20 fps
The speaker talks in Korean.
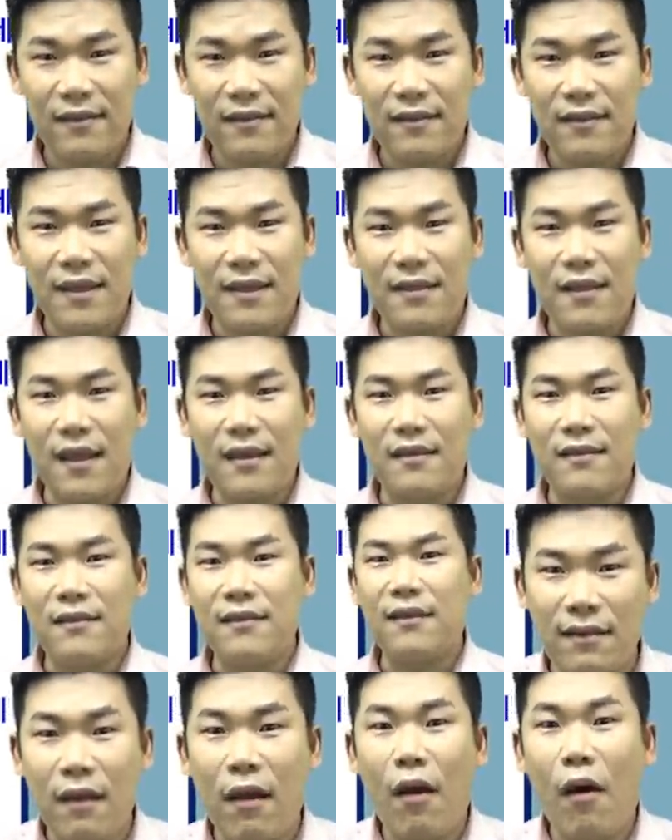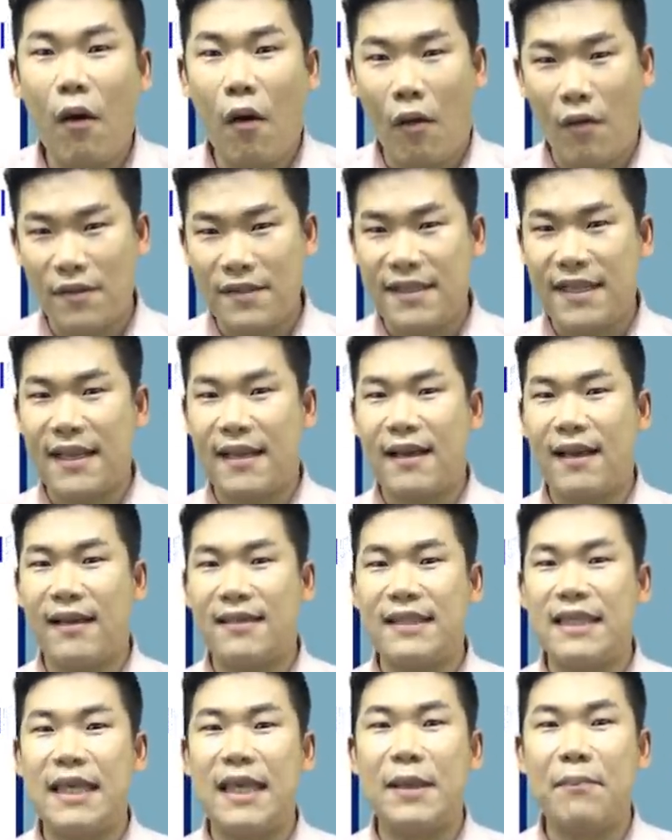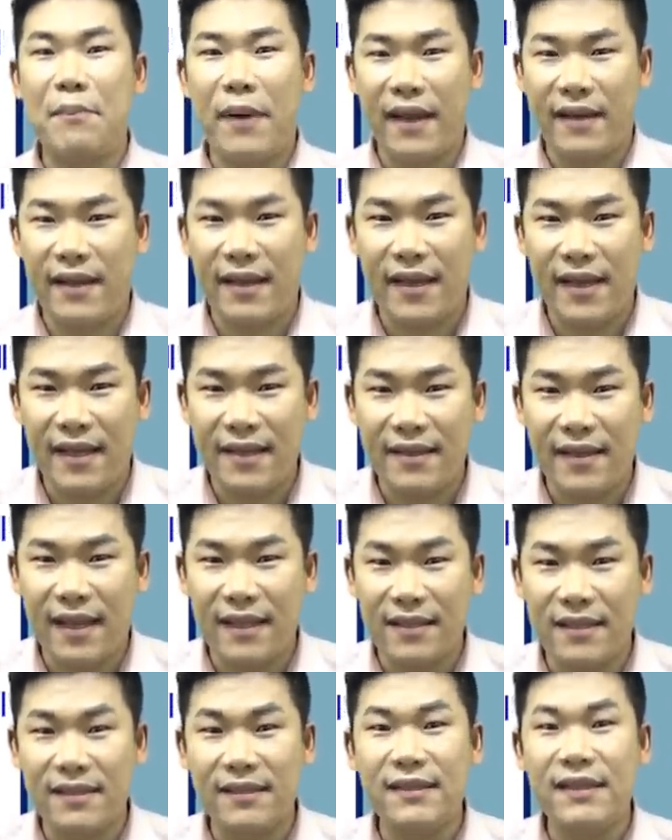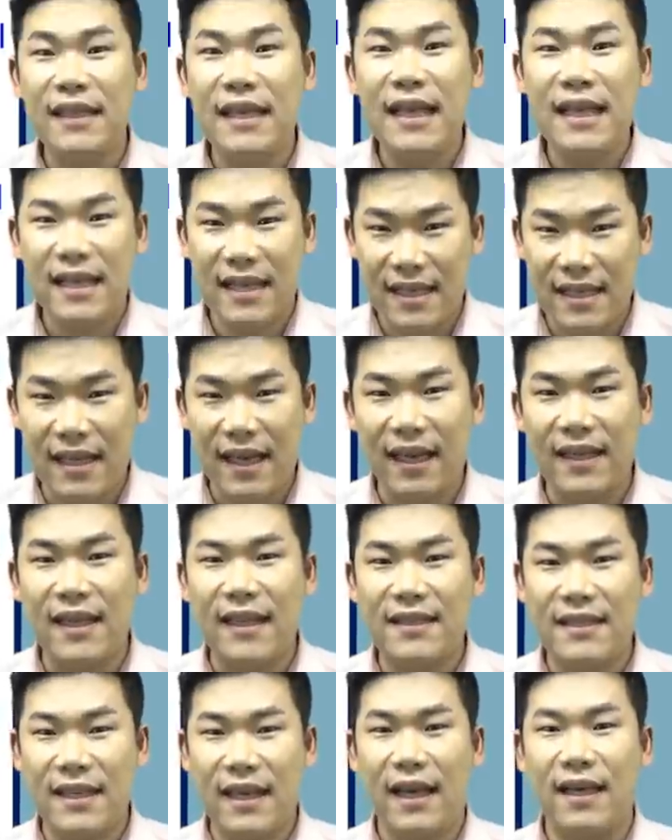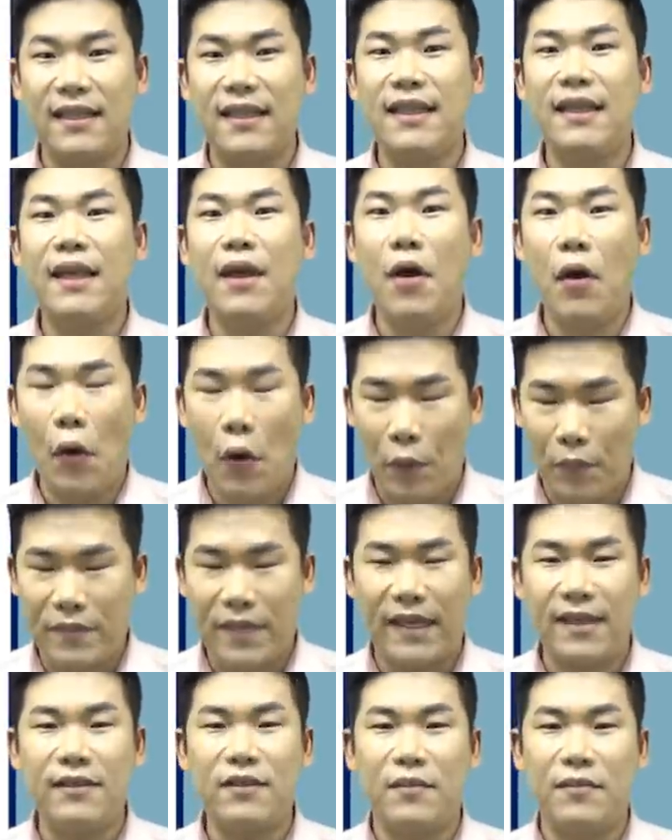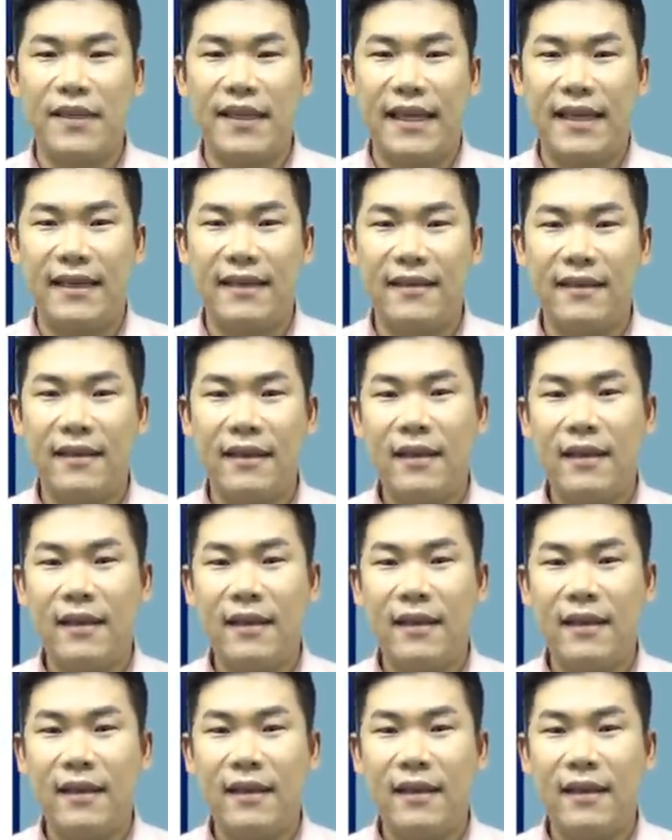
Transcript: 이때는 언제까지 팔아야 한다는 기한의 제한이 없다는 겁니다.